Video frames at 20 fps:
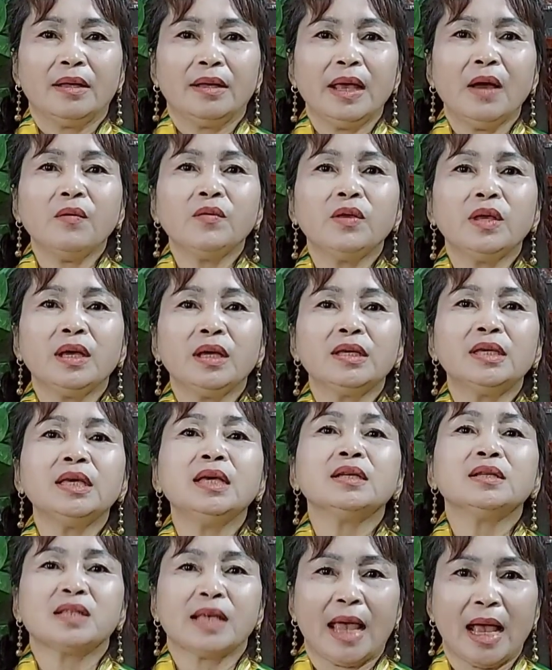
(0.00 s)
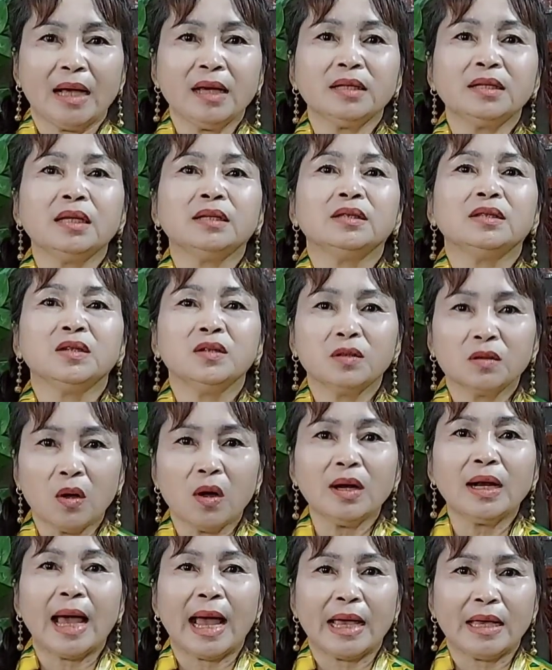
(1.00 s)
giao duyên, chia sẻ cái tình thương
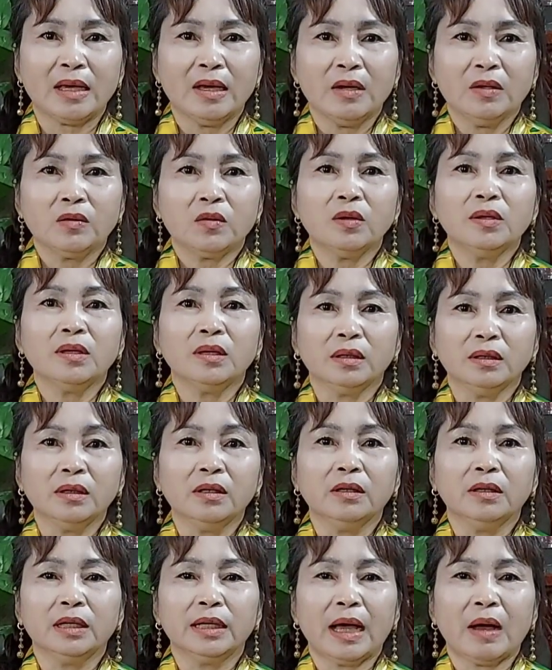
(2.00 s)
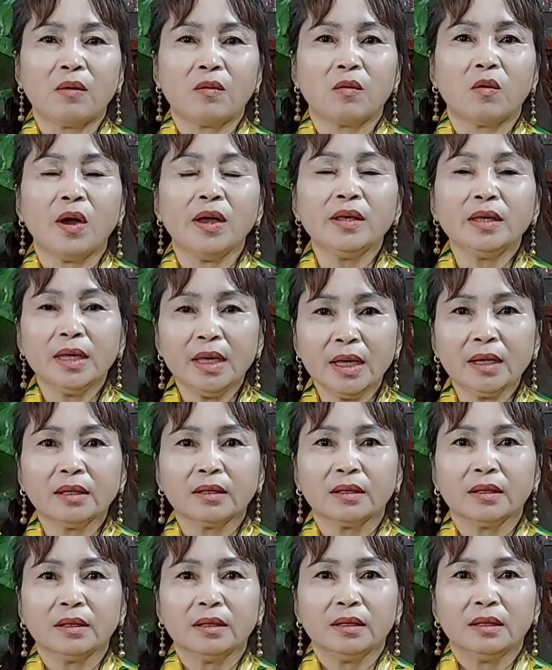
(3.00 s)
đó lại cho những người nào có duyên,